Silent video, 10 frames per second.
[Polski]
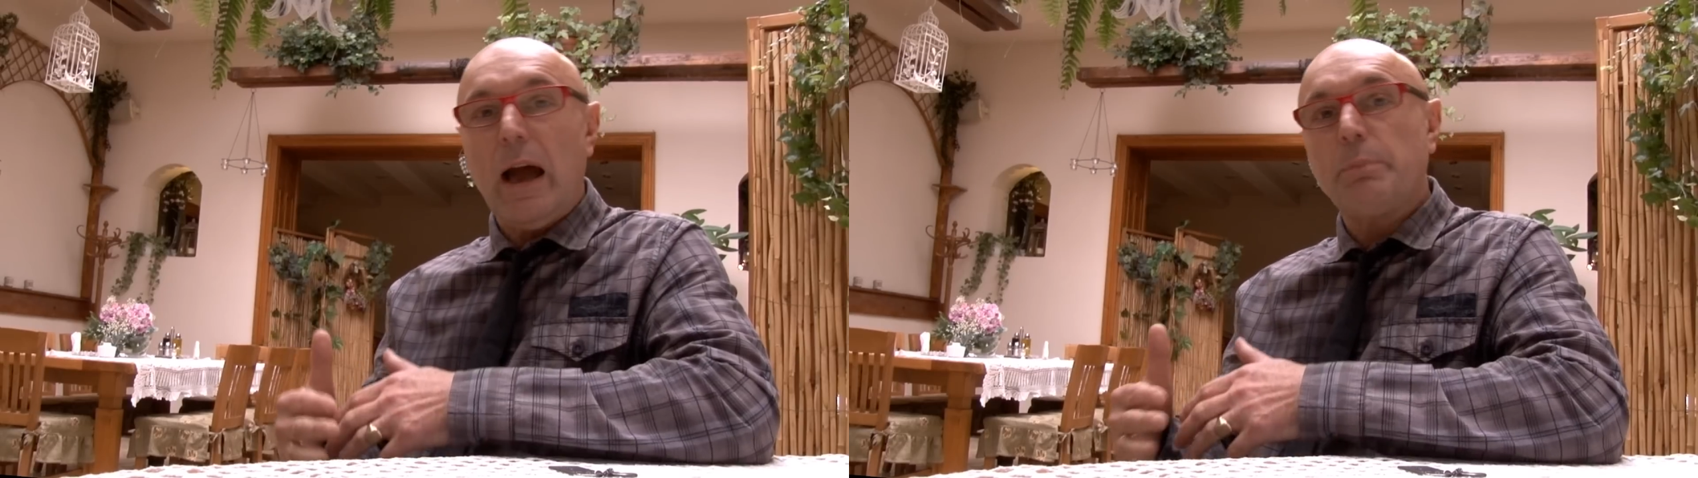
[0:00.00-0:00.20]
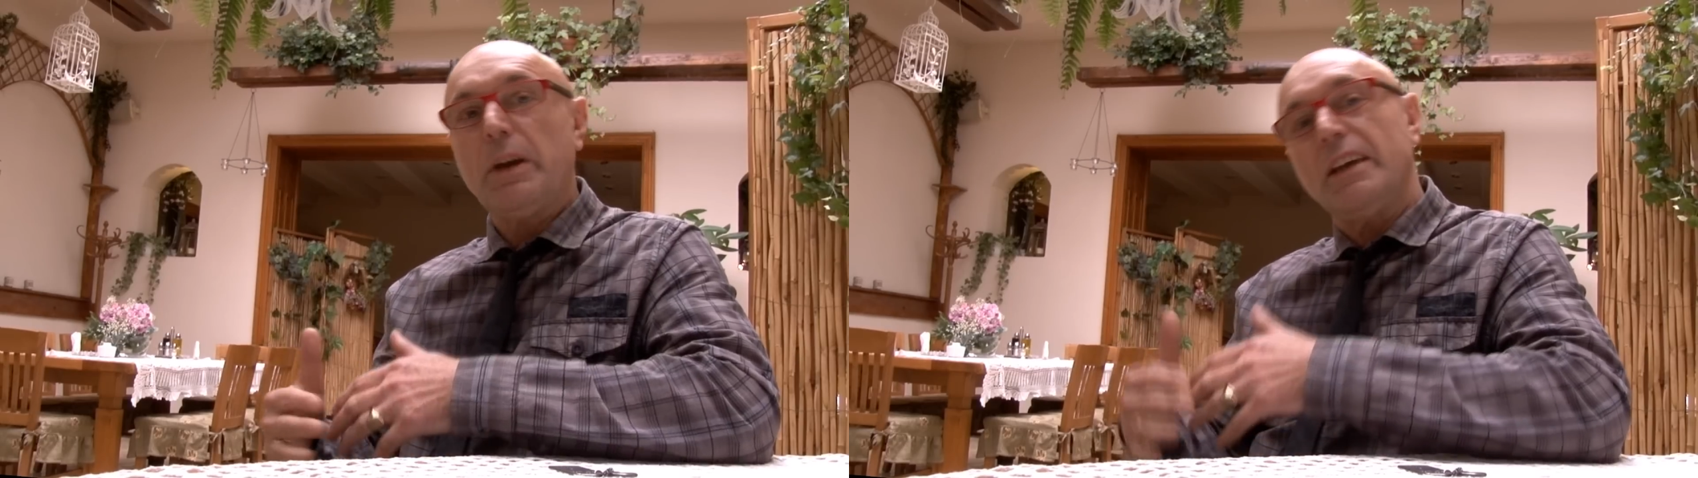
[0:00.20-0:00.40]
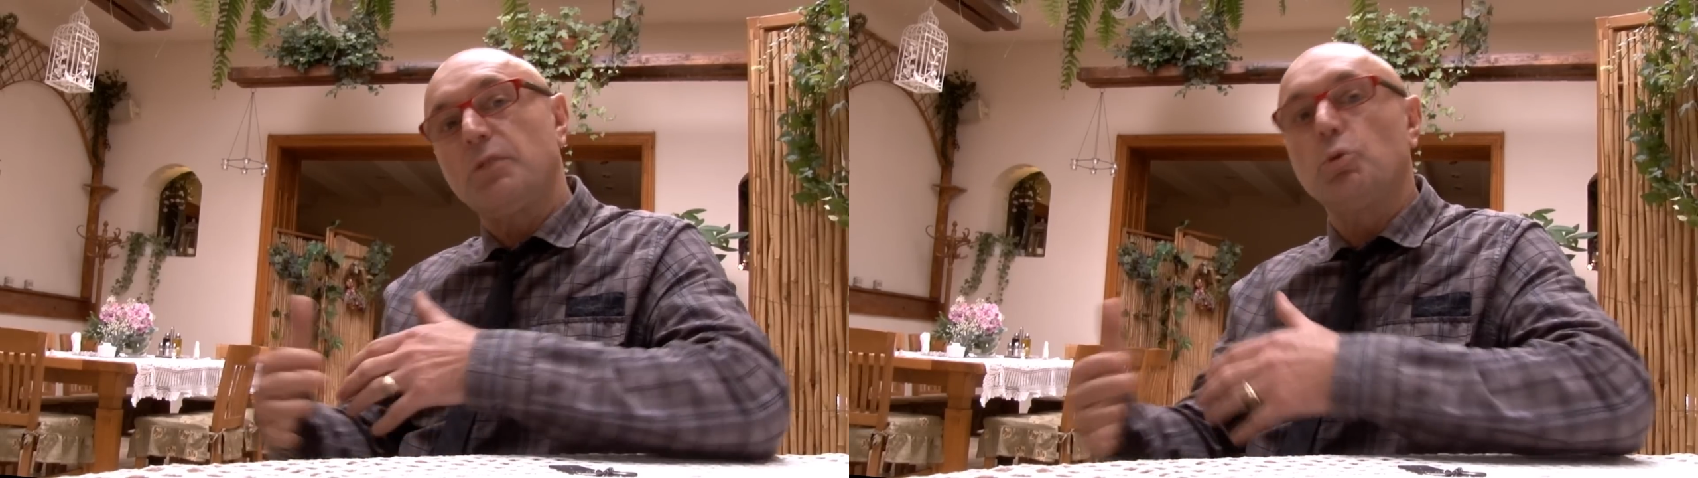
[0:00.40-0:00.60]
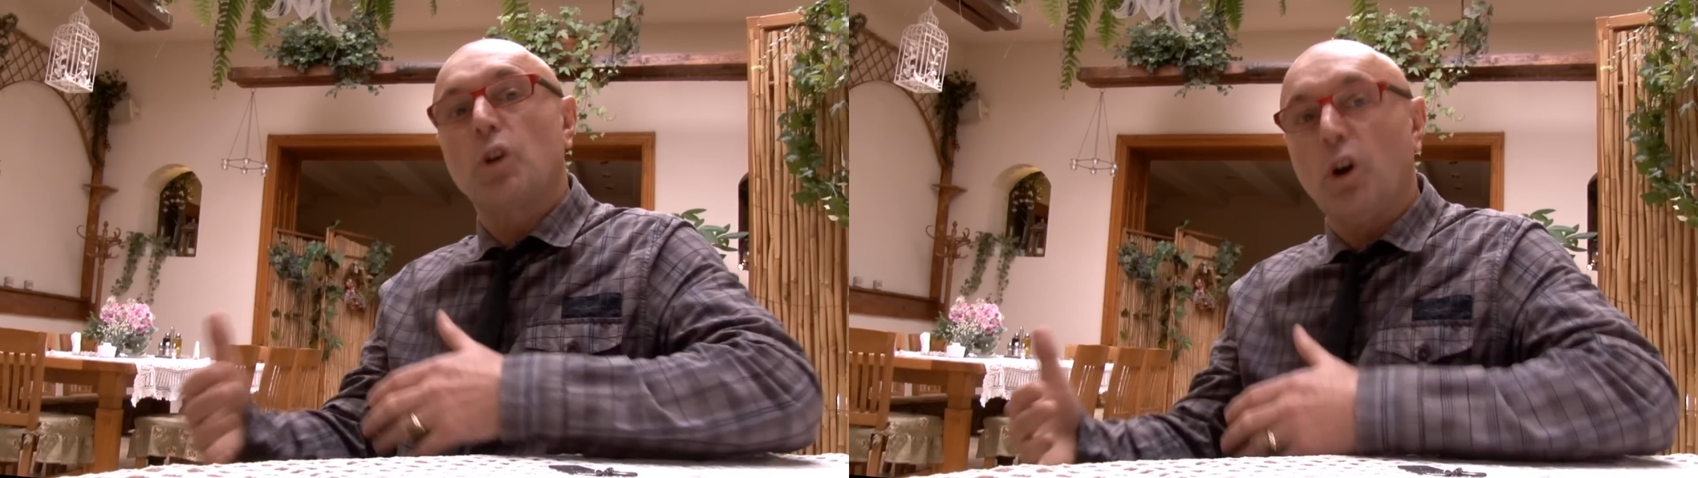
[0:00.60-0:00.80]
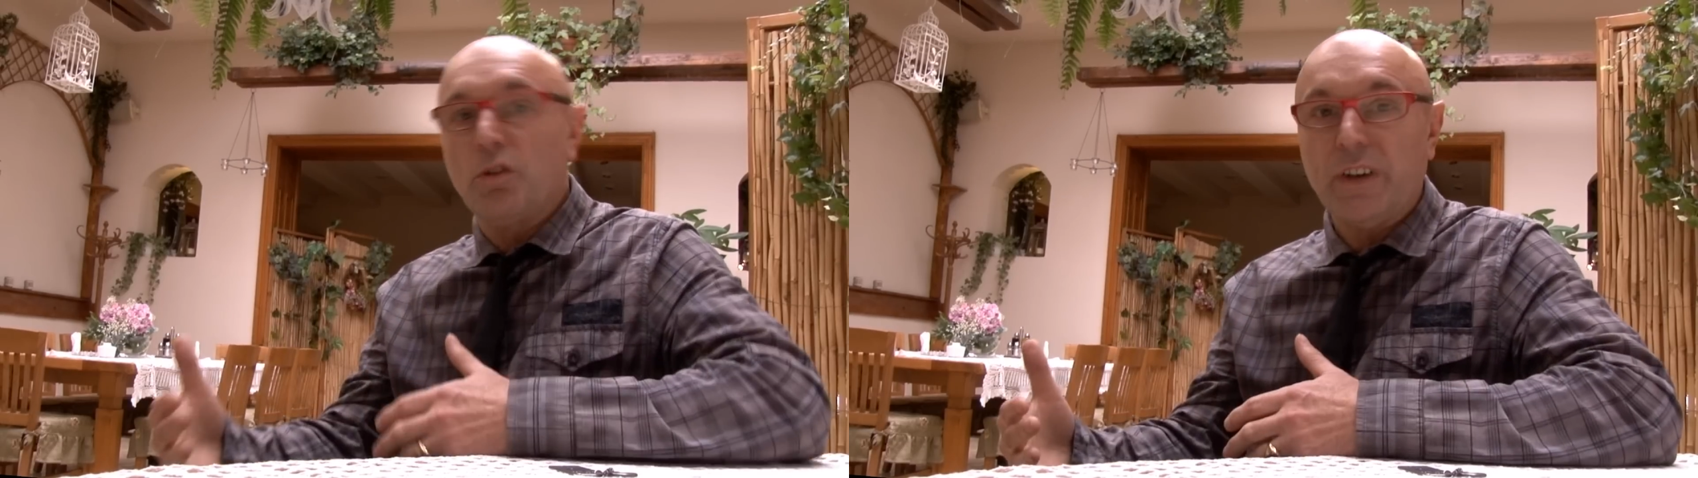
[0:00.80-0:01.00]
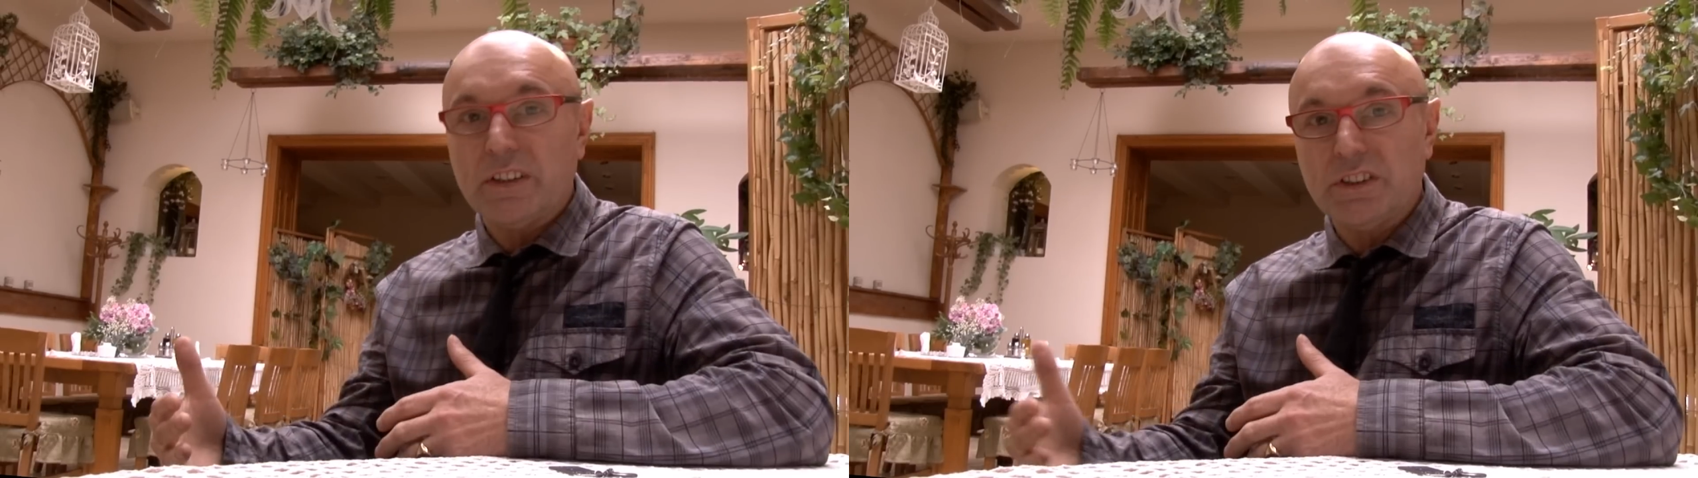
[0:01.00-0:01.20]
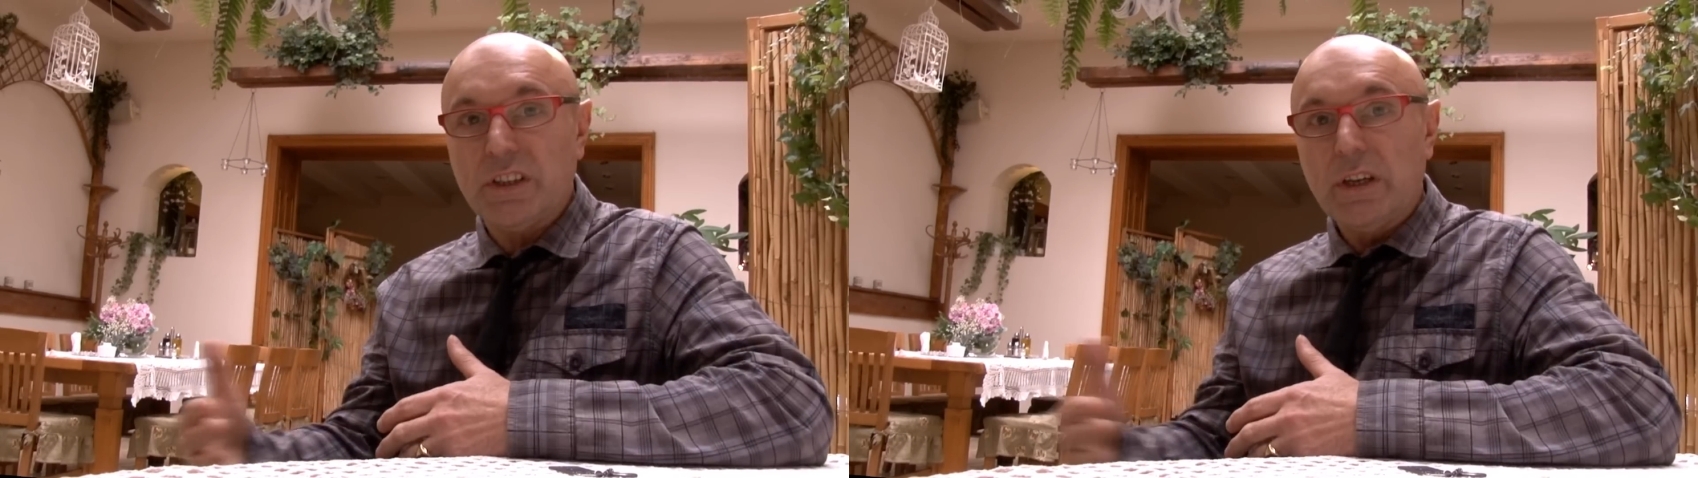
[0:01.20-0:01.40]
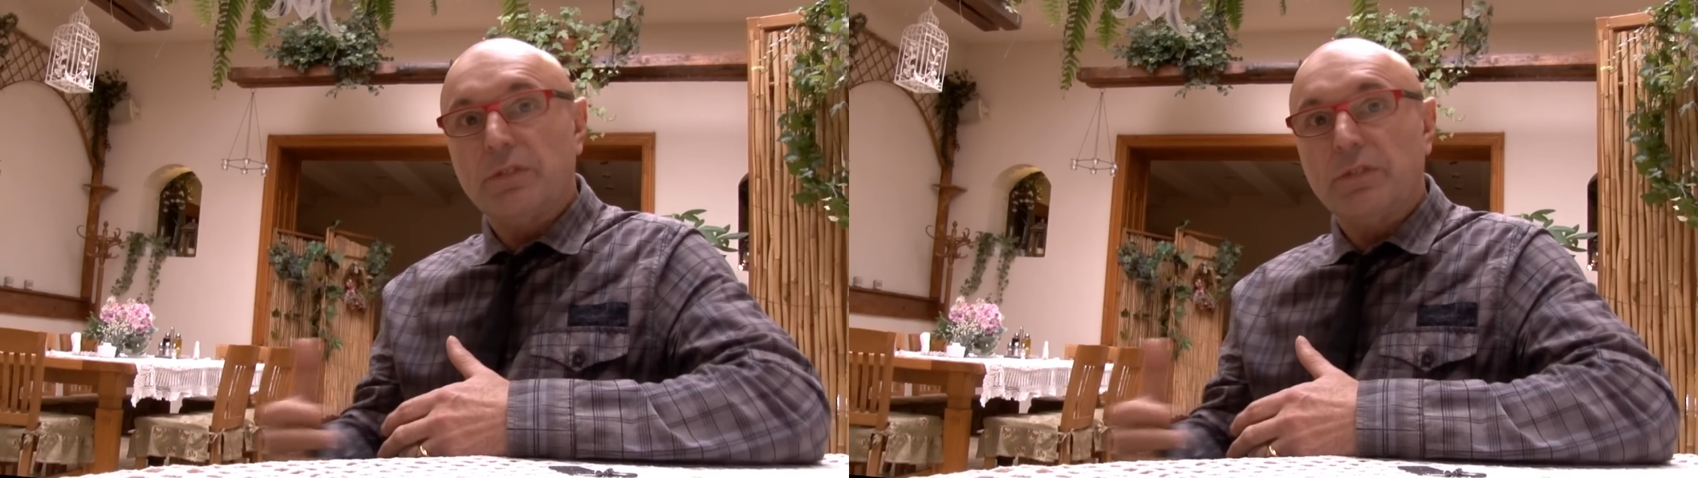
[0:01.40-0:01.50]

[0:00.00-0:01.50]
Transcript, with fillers: aby edukować.